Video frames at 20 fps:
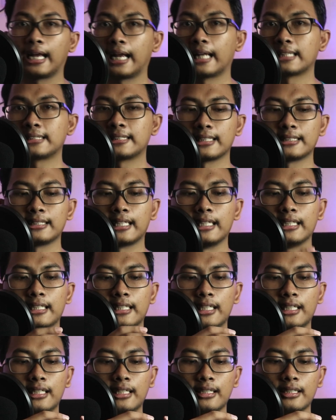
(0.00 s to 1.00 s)
headsetnya
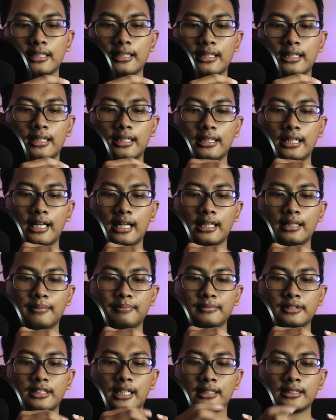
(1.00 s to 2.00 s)
ini ke
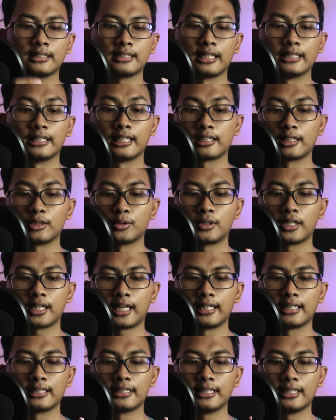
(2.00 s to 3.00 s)
dalam chargernya jangan ketukar
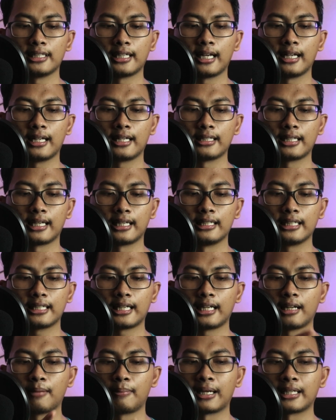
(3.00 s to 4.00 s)
kanan kiri ya nah ini
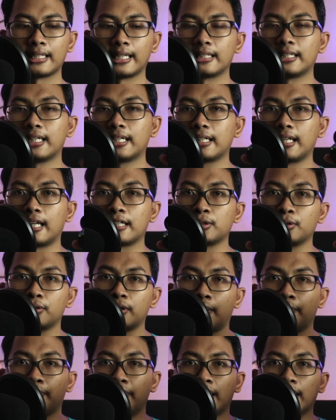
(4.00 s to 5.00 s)
karena magnetik langsung
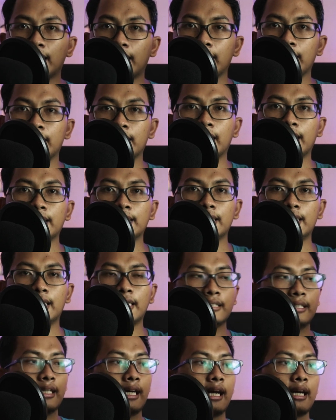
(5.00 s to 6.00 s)
nempel kayak gini aja
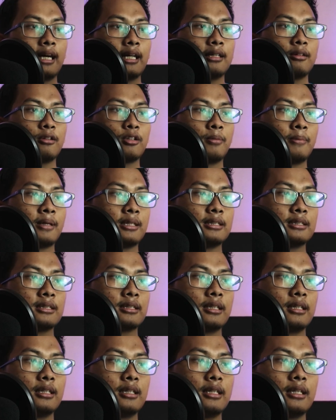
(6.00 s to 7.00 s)
dan dia akan otomatis
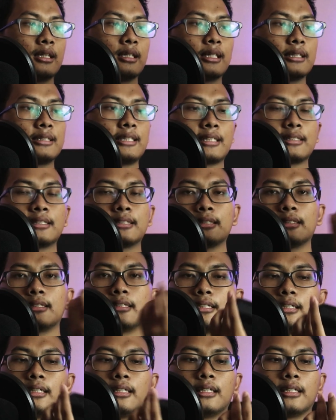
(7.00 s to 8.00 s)
ngecas
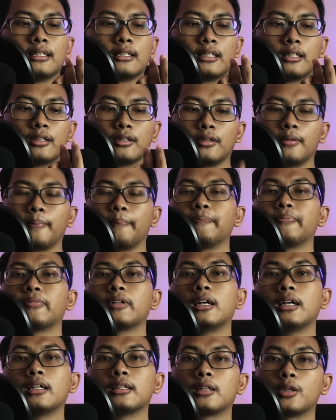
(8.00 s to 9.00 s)
gitu
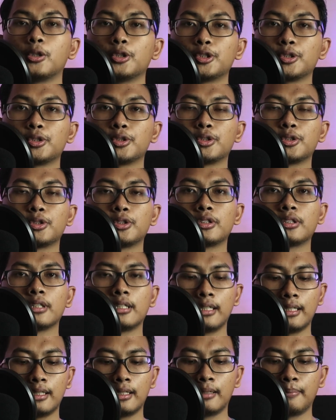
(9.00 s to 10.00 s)
terus
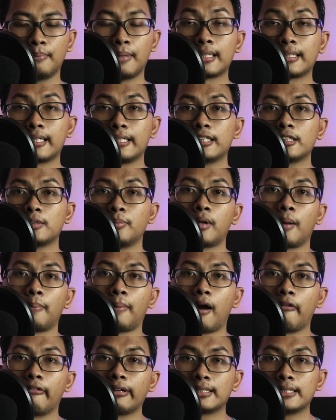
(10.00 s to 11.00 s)
e, baterainya
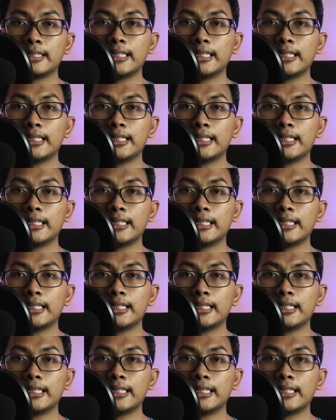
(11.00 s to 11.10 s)
seberapa awet